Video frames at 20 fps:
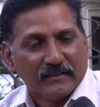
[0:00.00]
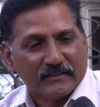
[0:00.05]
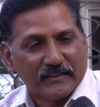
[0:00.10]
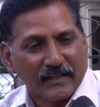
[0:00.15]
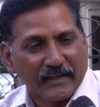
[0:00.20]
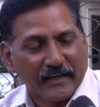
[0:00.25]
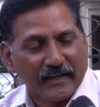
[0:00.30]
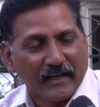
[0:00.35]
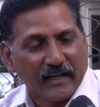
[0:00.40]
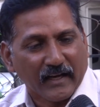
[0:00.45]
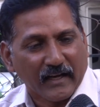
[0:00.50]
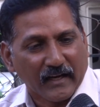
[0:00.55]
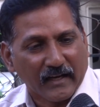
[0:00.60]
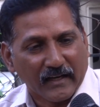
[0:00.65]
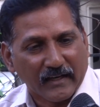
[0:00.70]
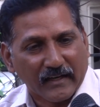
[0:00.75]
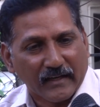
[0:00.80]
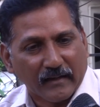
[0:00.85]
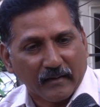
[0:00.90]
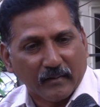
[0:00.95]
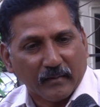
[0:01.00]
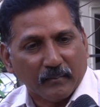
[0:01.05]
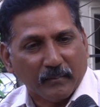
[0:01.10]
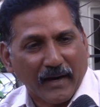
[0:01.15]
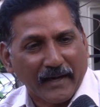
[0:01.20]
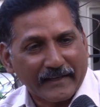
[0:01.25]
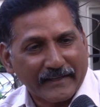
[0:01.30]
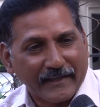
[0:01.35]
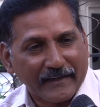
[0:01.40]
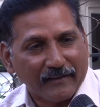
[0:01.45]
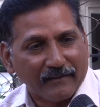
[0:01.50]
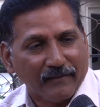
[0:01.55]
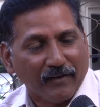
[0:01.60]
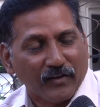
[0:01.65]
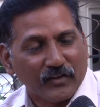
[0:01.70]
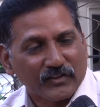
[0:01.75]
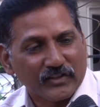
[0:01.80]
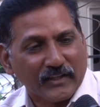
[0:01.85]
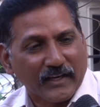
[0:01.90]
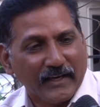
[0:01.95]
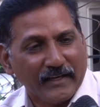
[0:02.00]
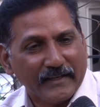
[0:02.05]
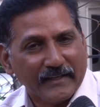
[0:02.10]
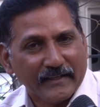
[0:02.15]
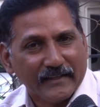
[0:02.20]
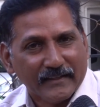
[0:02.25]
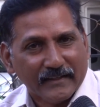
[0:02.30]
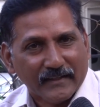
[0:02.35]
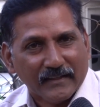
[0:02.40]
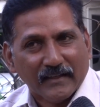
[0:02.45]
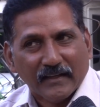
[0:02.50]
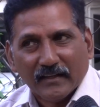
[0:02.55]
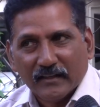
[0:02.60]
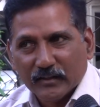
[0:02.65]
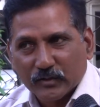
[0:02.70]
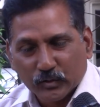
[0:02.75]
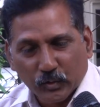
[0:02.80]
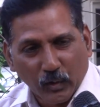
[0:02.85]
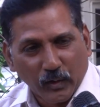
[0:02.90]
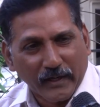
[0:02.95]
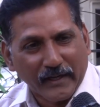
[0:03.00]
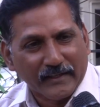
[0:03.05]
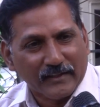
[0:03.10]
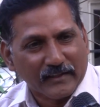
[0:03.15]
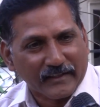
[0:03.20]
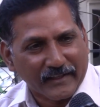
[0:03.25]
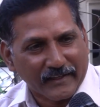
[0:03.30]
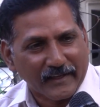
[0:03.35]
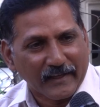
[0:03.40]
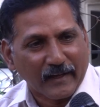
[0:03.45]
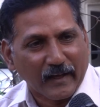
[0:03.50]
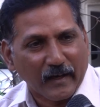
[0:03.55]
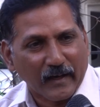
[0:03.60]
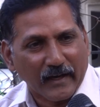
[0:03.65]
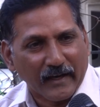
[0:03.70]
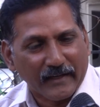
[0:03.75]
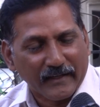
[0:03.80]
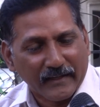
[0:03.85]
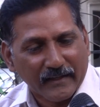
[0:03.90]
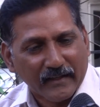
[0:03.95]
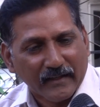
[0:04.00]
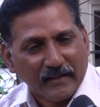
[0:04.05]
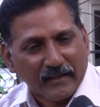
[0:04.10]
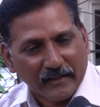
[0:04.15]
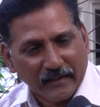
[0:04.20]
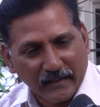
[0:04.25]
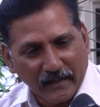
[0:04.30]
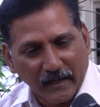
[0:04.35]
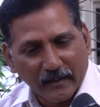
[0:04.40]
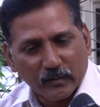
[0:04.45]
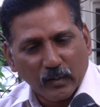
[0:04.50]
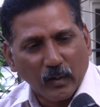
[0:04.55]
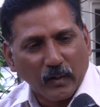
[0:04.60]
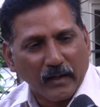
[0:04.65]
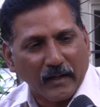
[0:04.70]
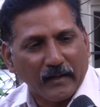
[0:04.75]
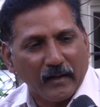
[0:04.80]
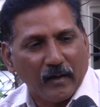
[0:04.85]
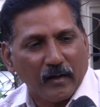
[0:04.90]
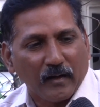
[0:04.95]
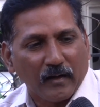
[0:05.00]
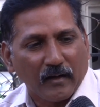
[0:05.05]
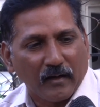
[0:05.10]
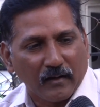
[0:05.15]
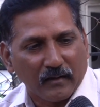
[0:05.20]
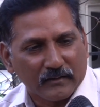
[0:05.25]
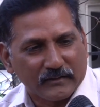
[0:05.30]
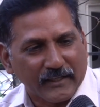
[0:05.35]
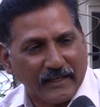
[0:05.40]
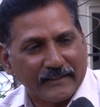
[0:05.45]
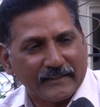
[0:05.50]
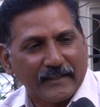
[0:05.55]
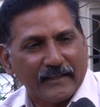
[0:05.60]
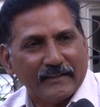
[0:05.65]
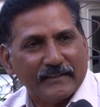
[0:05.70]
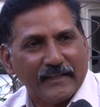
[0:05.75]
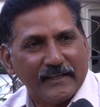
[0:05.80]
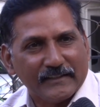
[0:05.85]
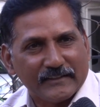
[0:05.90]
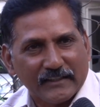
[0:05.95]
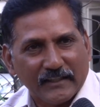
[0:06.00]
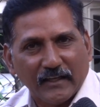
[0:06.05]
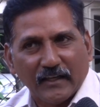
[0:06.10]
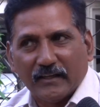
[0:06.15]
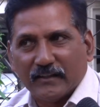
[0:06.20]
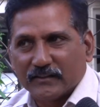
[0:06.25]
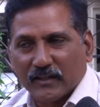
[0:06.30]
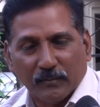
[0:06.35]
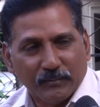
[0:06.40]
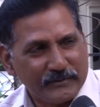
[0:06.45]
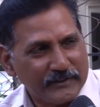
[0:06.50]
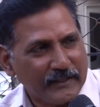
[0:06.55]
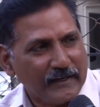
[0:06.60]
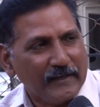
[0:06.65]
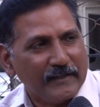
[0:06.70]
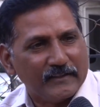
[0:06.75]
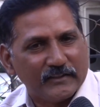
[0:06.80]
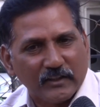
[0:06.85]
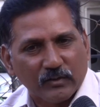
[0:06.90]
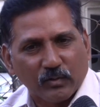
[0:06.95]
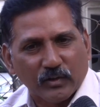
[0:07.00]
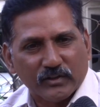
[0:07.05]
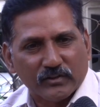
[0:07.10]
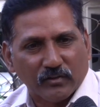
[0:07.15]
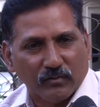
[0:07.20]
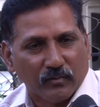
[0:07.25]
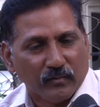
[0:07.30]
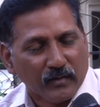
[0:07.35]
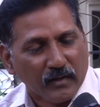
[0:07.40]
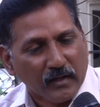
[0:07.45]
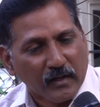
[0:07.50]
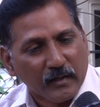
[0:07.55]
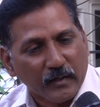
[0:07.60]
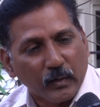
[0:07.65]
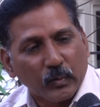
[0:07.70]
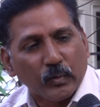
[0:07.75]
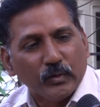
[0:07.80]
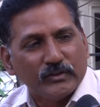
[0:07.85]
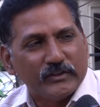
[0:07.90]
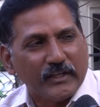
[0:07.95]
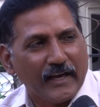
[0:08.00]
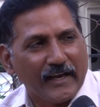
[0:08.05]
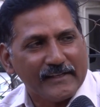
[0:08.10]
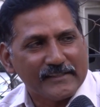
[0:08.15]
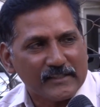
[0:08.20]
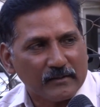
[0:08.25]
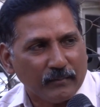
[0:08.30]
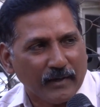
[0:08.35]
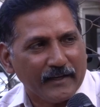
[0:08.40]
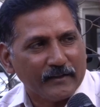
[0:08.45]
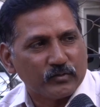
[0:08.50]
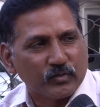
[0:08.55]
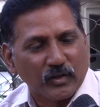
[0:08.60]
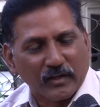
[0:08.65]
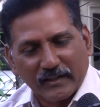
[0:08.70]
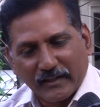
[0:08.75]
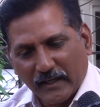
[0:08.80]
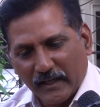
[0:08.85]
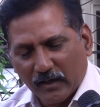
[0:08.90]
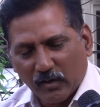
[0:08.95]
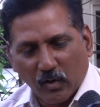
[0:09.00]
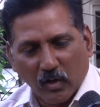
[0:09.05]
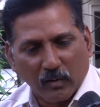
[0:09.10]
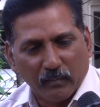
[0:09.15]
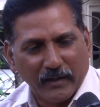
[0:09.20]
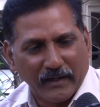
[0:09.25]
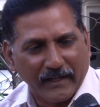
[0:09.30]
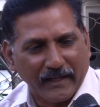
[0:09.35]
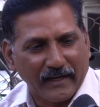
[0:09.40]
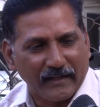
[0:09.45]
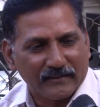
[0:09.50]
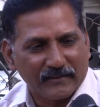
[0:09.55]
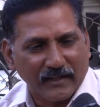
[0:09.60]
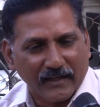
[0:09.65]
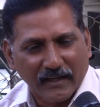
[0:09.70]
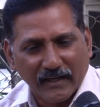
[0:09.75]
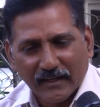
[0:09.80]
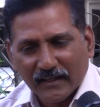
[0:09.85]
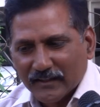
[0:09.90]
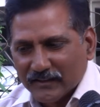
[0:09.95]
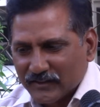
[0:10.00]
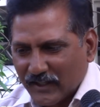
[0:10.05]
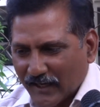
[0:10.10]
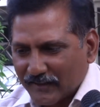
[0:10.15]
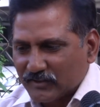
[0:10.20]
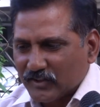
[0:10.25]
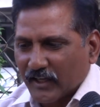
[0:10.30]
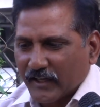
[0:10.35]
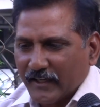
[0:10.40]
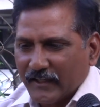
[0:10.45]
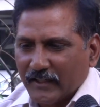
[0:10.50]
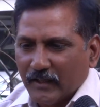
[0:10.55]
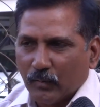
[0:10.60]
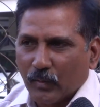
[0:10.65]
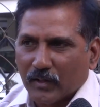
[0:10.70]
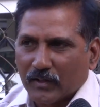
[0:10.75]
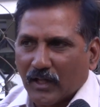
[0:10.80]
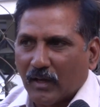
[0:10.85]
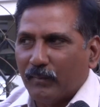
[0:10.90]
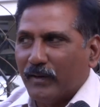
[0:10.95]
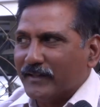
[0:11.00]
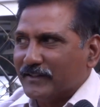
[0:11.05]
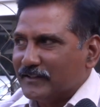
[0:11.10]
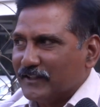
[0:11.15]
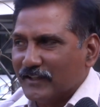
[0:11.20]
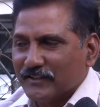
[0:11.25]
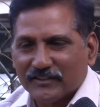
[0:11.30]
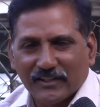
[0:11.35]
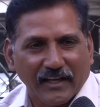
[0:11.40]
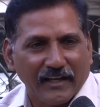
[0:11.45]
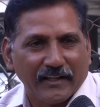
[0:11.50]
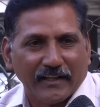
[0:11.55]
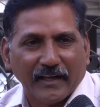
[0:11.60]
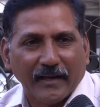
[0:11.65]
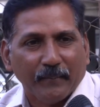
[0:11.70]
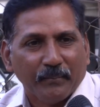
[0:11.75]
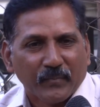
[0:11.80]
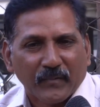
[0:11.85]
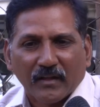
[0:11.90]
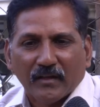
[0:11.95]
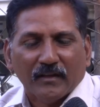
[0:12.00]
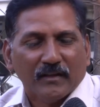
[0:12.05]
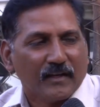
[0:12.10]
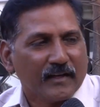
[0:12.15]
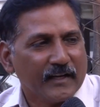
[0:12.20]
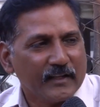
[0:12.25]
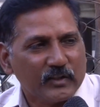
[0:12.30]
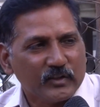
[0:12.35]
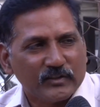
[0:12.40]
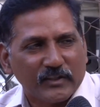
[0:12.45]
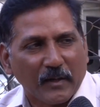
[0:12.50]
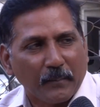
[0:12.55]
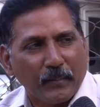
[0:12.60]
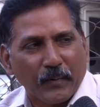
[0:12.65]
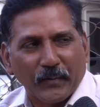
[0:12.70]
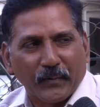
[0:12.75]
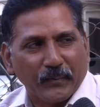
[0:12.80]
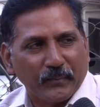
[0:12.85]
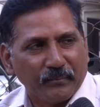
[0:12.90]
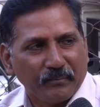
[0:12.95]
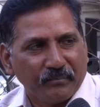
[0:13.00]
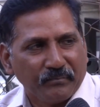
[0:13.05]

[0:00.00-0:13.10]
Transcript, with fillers: సరైన మార్కెటింగ్ వ్యవస్థ కానీ ఈ స్టోరేజ్ గిడ్డంగులు కానీ ఈ రైతుల కనులో చైతన్యం చేసి సబ్సిడీలు ఇచ్చి కొంచెం ఎక్కువ చేయాల్సిన బాధ్యత ఉంటుంది ఏ గవర్నమెంట్ అయినా సరే చేస్తారు ఏది ఉడతా భర్తీ చేస్తే అది రైతుకు సరిపోదు